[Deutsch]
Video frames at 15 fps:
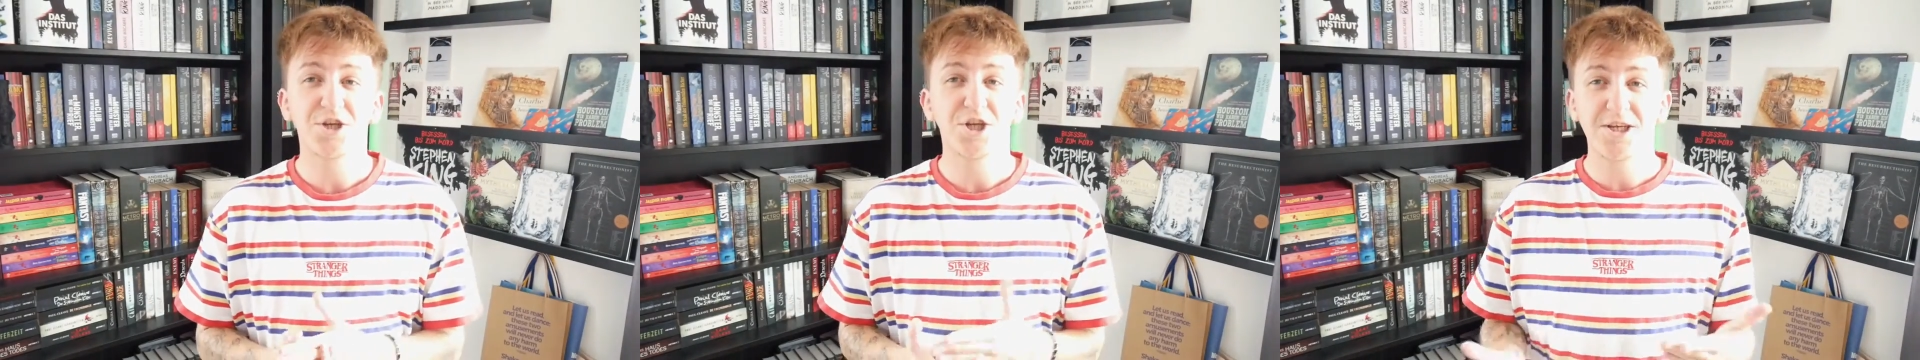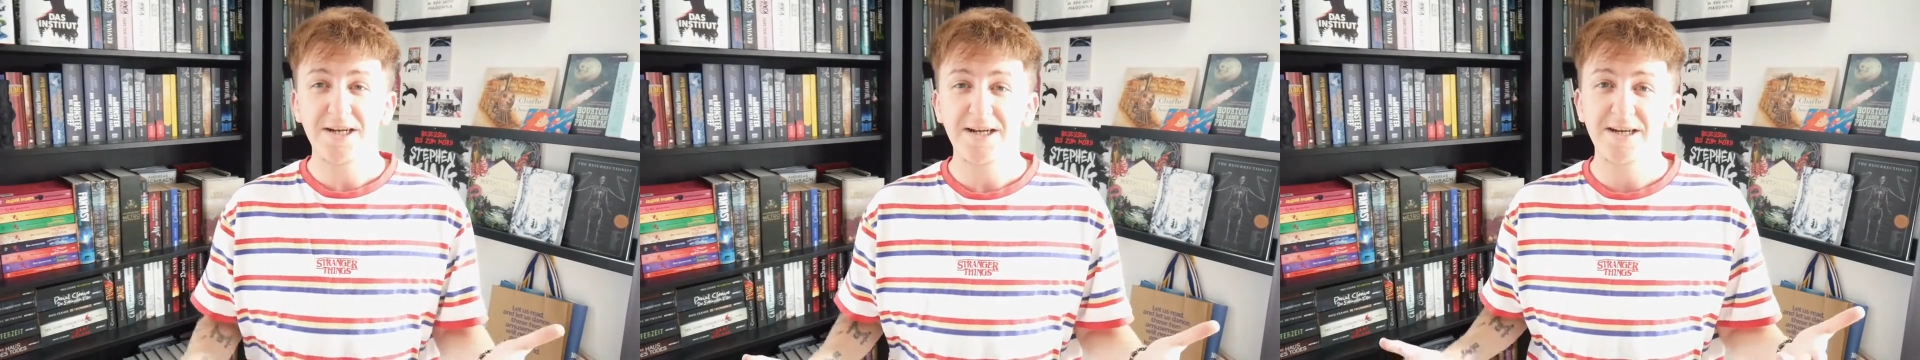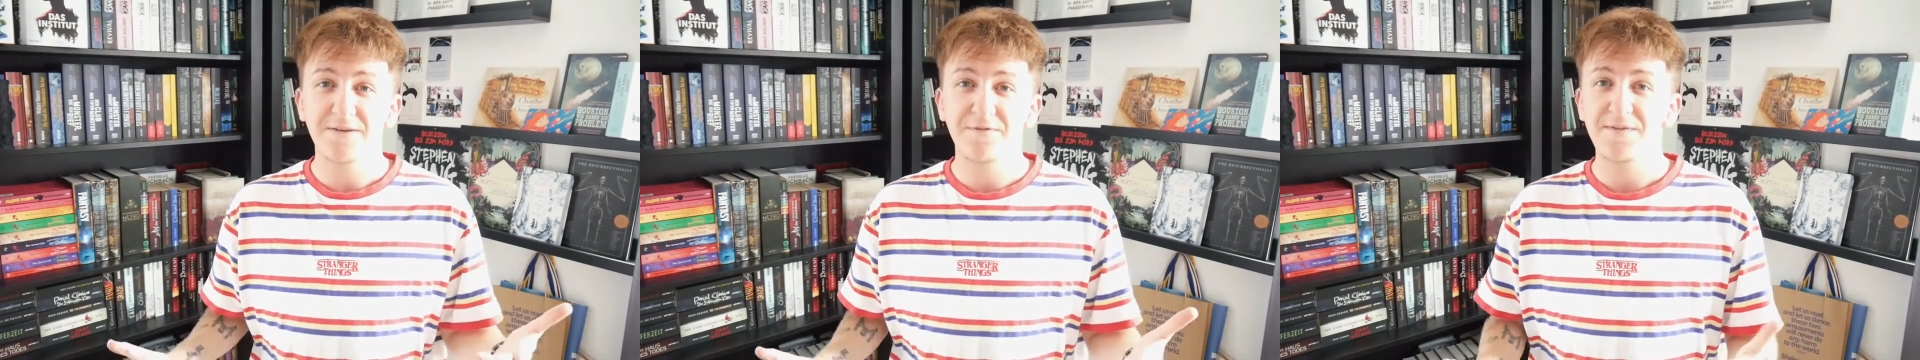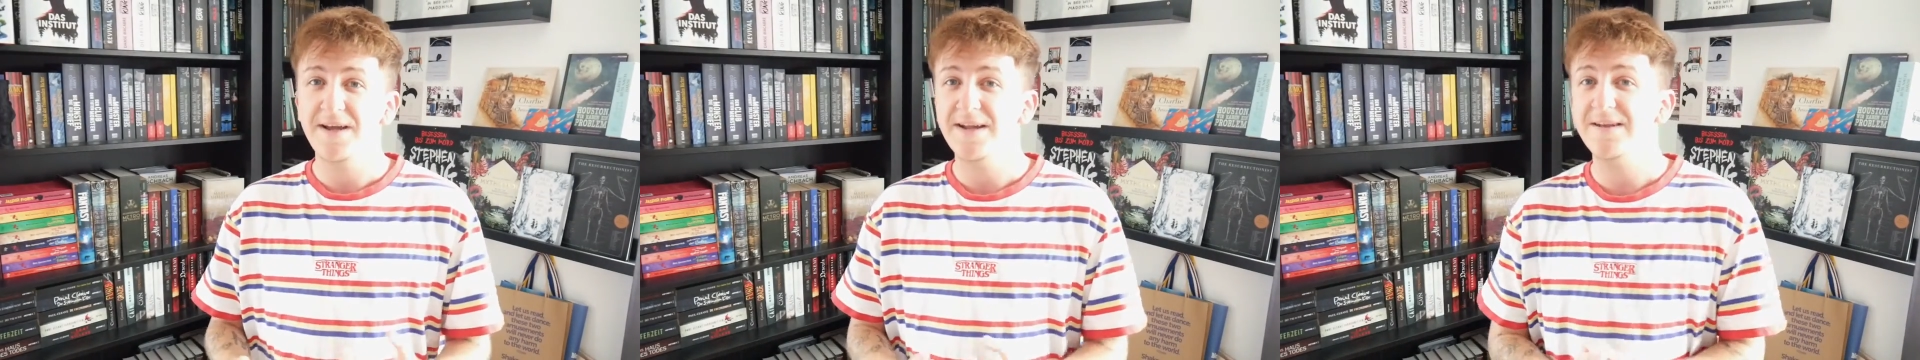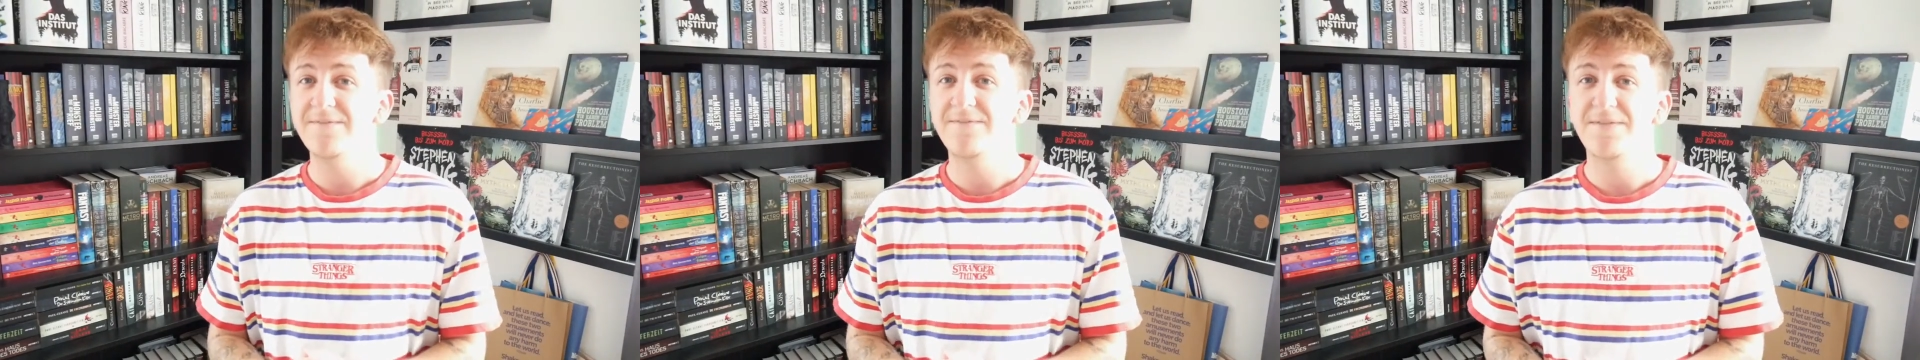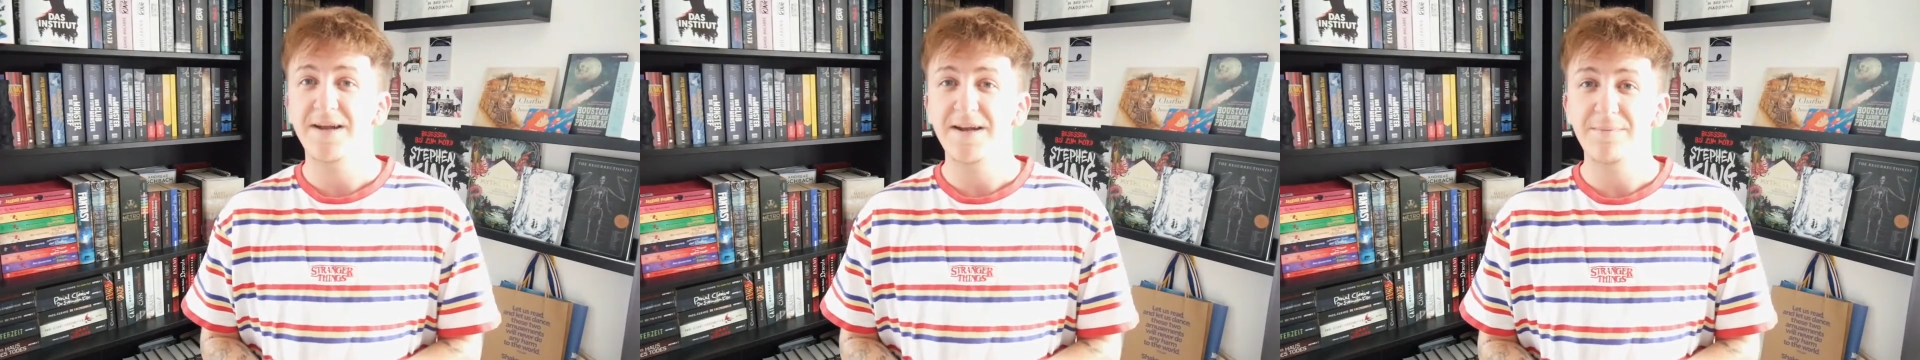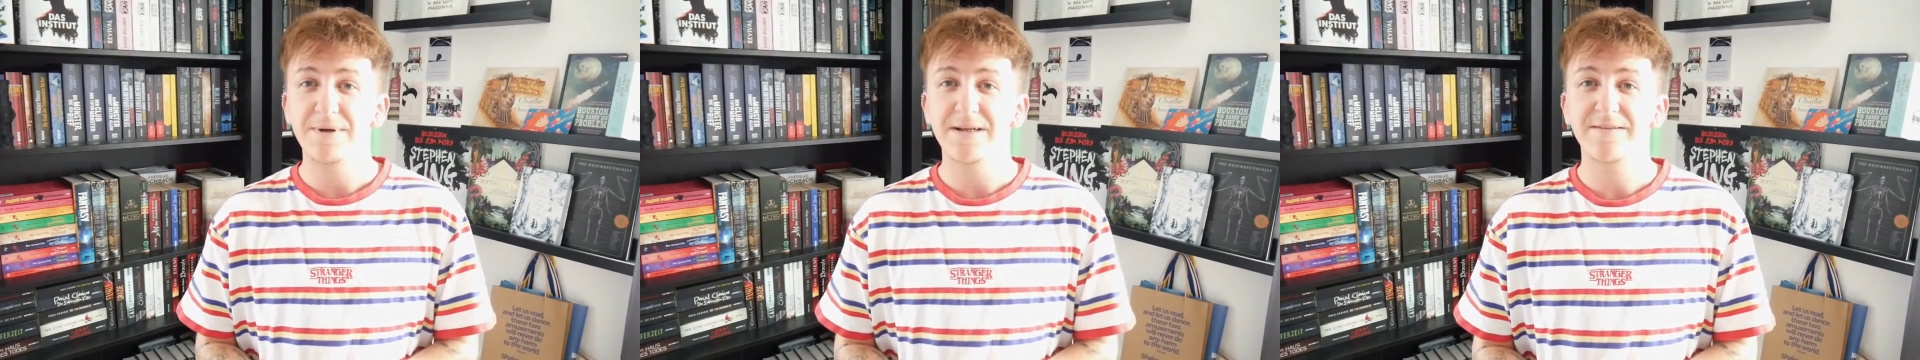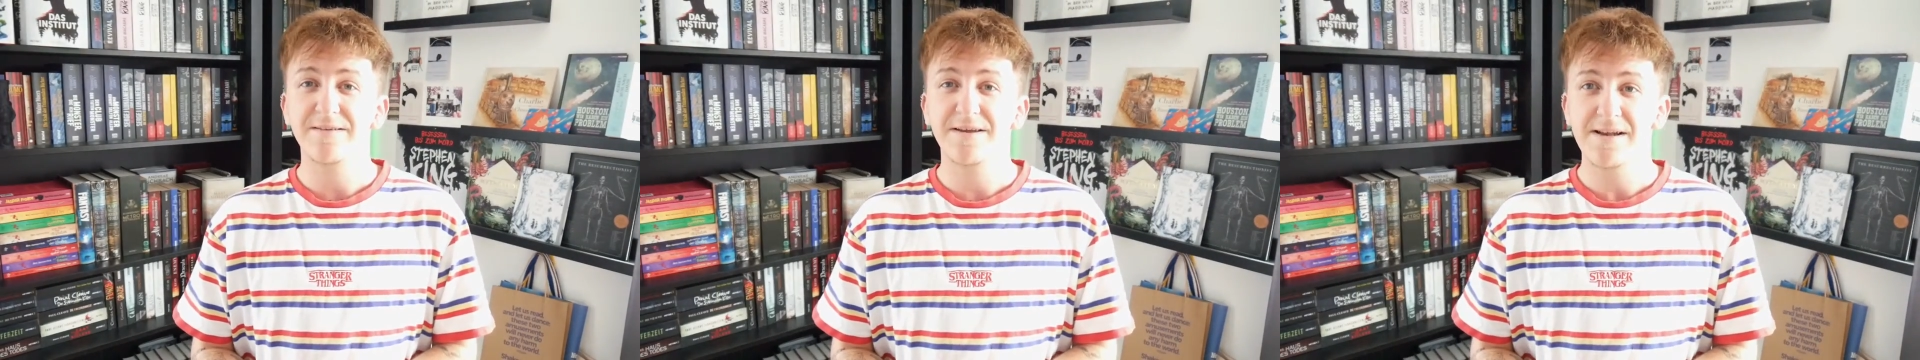Stille Gefährten werde ich mir
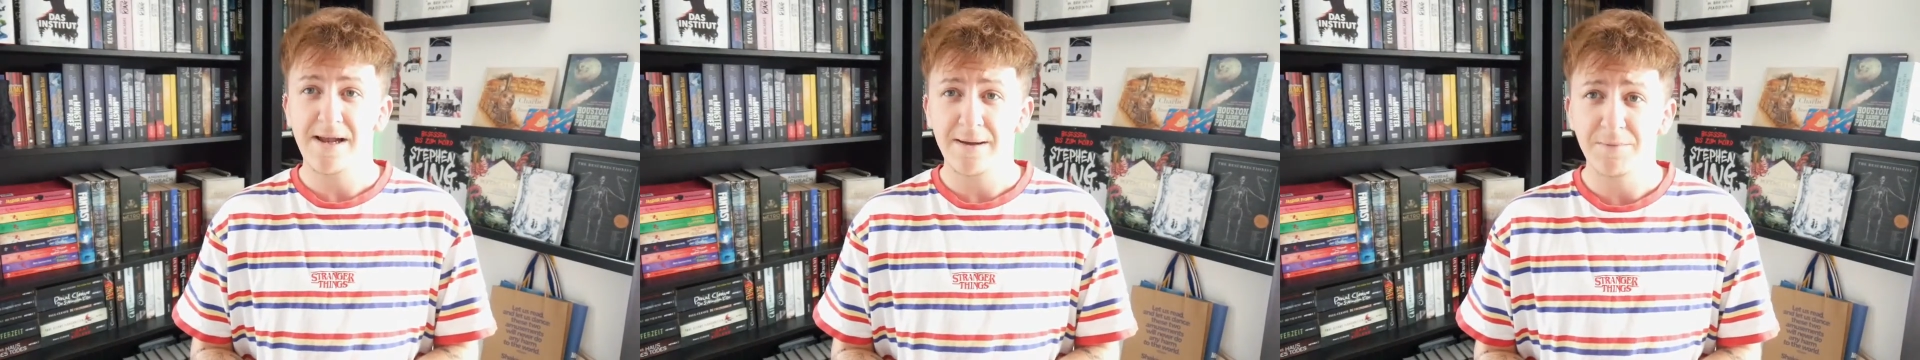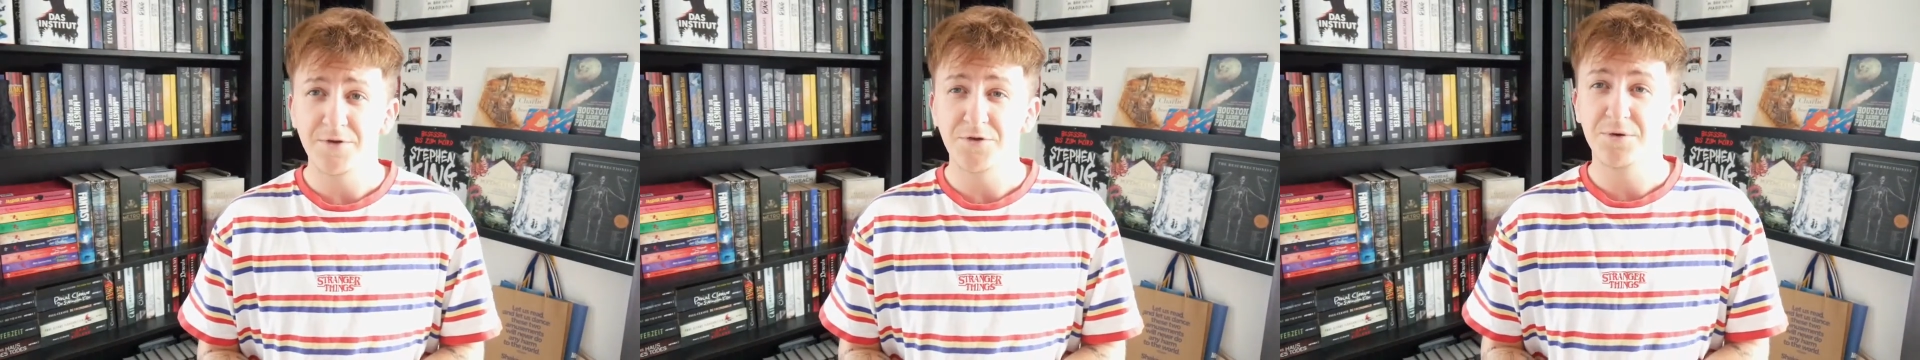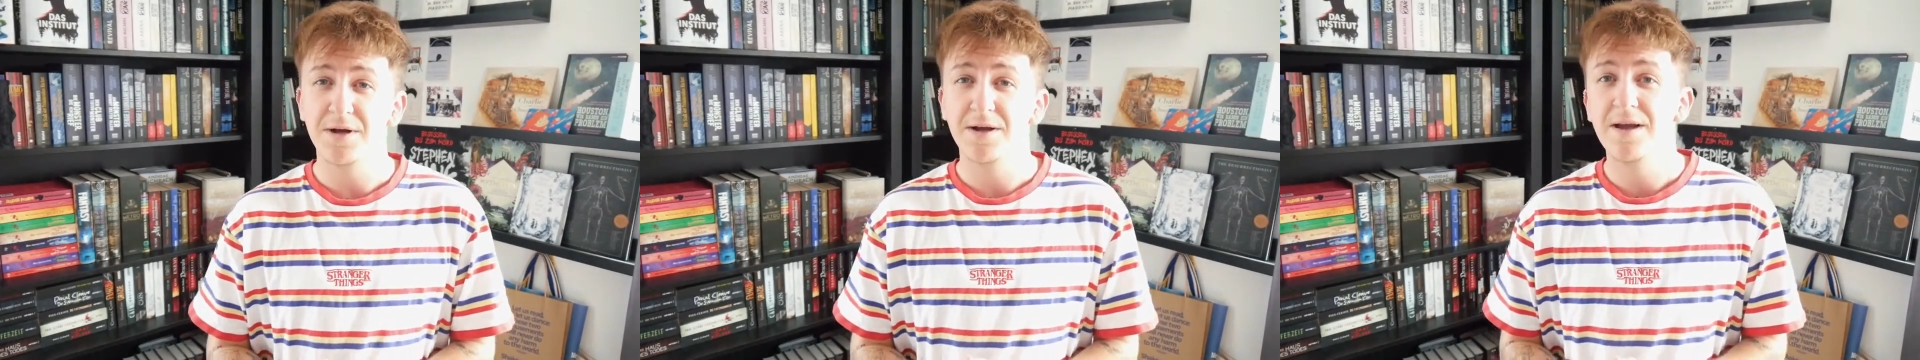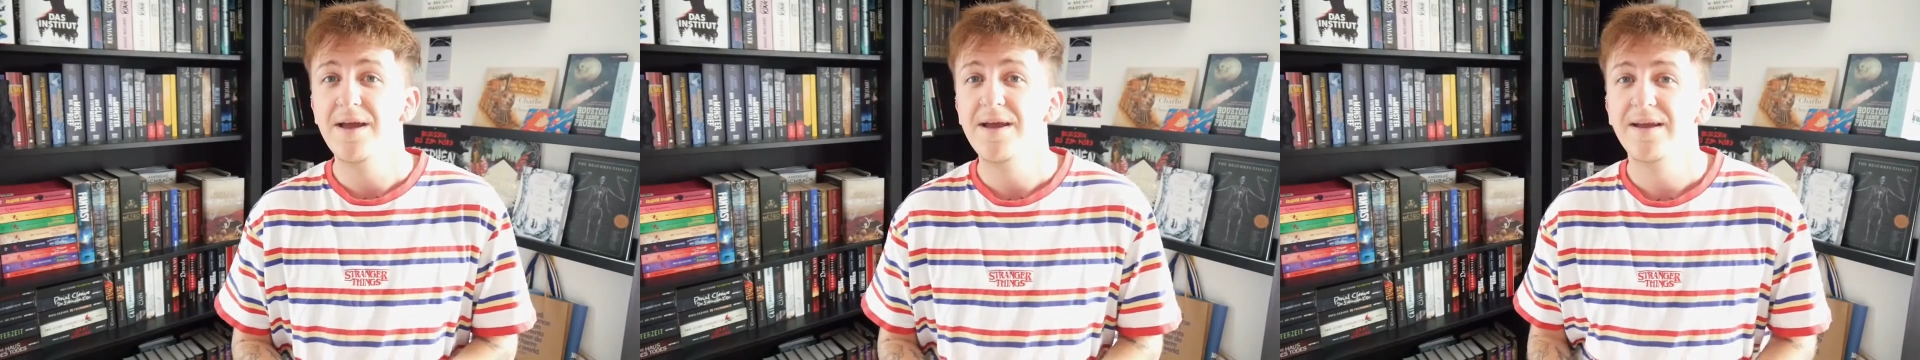jetzt gleich besorgen.